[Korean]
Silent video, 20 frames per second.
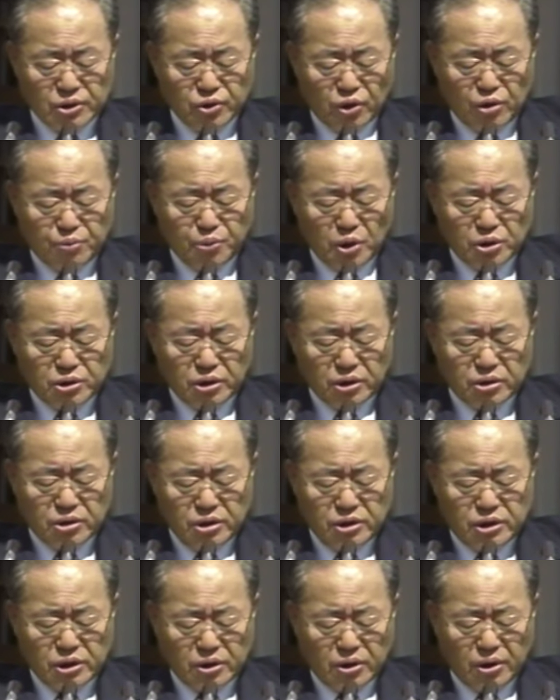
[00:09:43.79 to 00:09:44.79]
손버쩍
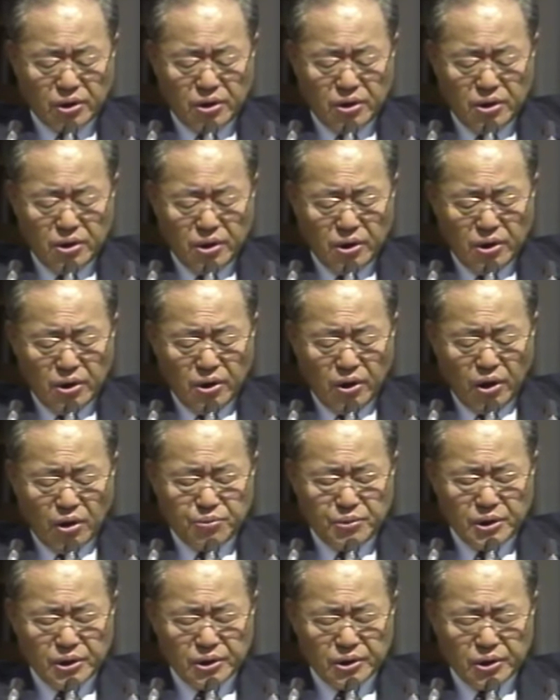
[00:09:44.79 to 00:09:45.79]
드시고
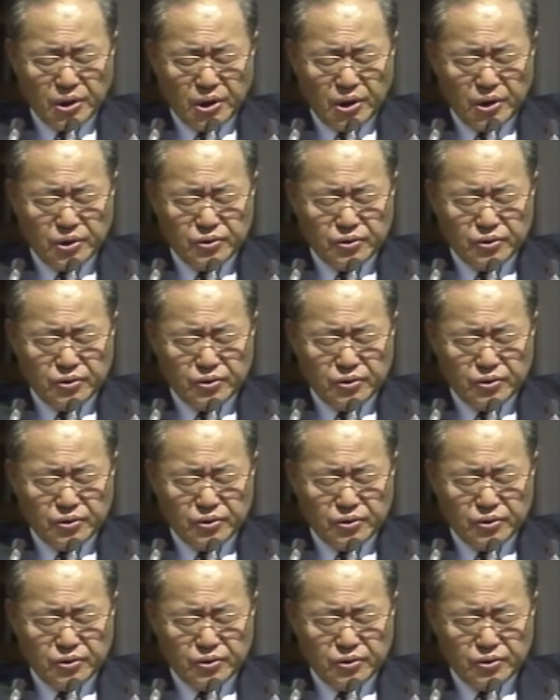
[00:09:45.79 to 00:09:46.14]
혼명으로